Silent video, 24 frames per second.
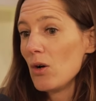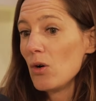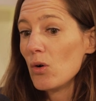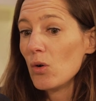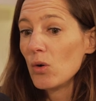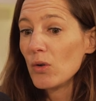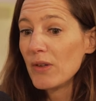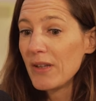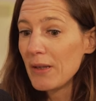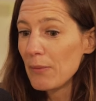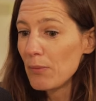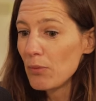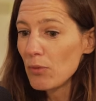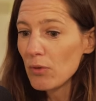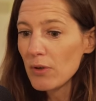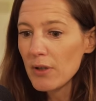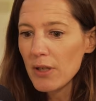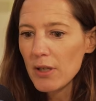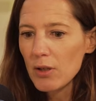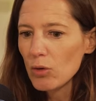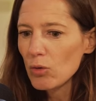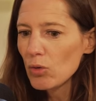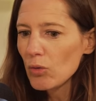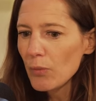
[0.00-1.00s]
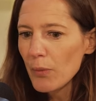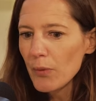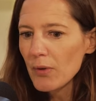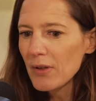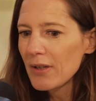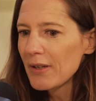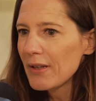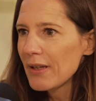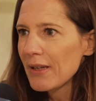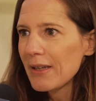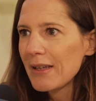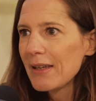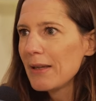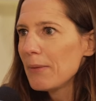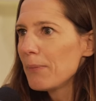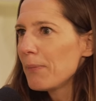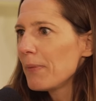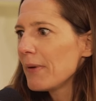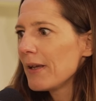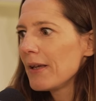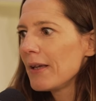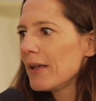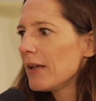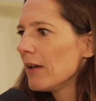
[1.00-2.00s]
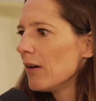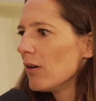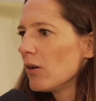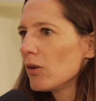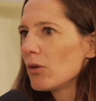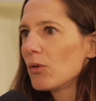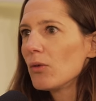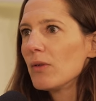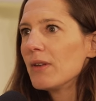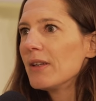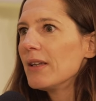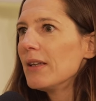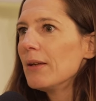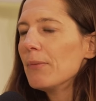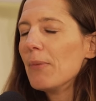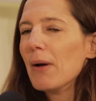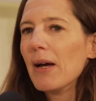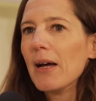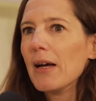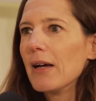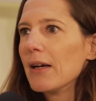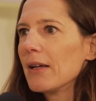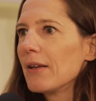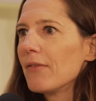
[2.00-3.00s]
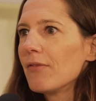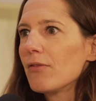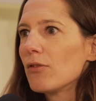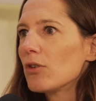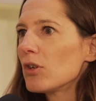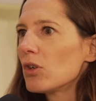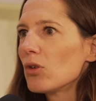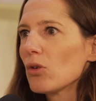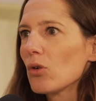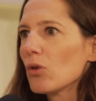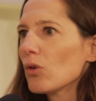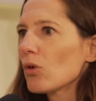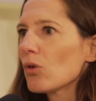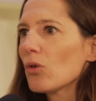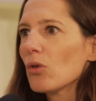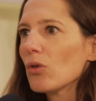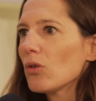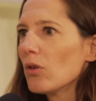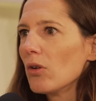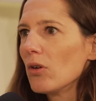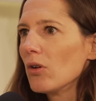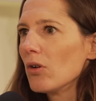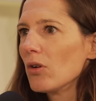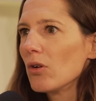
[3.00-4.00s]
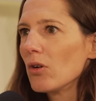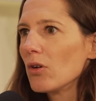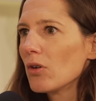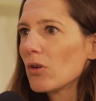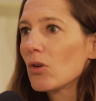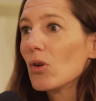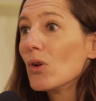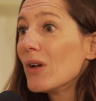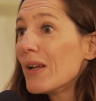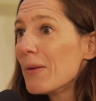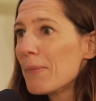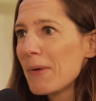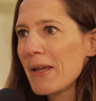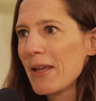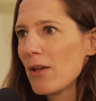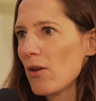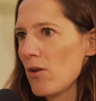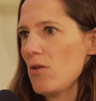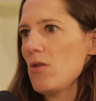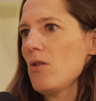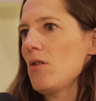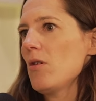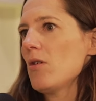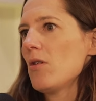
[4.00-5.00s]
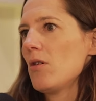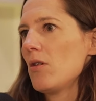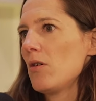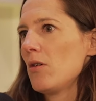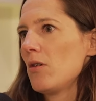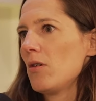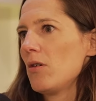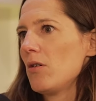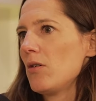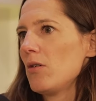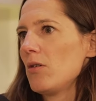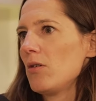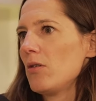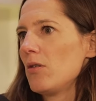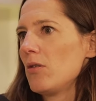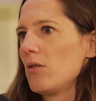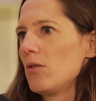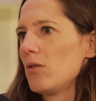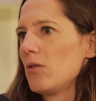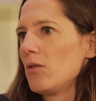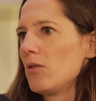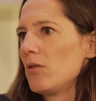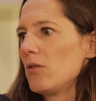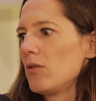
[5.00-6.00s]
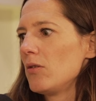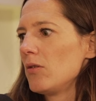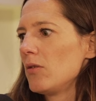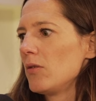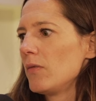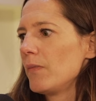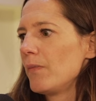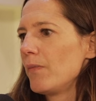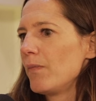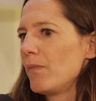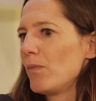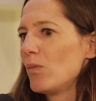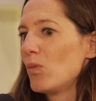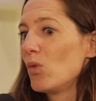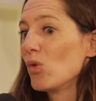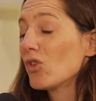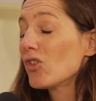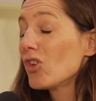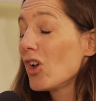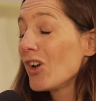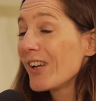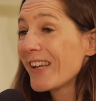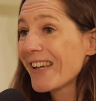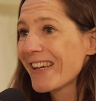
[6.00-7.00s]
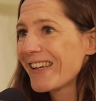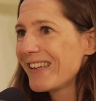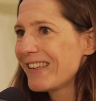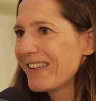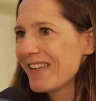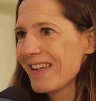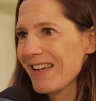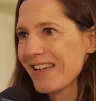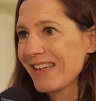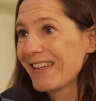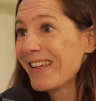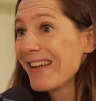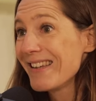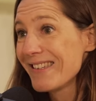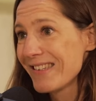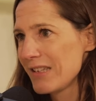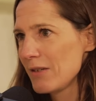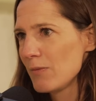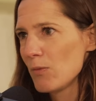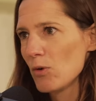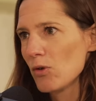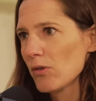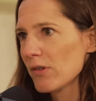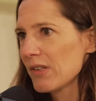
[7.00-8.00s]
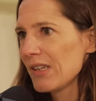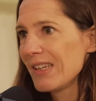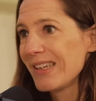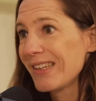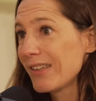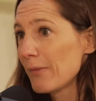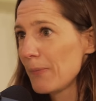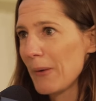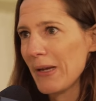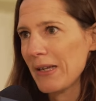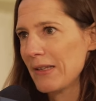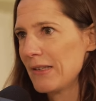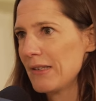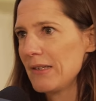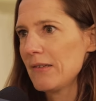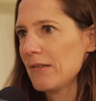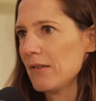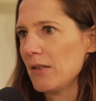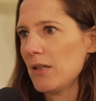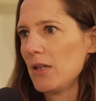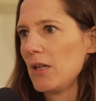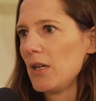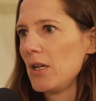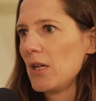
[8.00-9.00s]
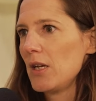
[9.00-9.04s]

Au début, tu es une toute petite équipe et tu te dis, bah, il faut que je recrute que les meilleurs. mon seul critère quasiment, c'est l'expertise.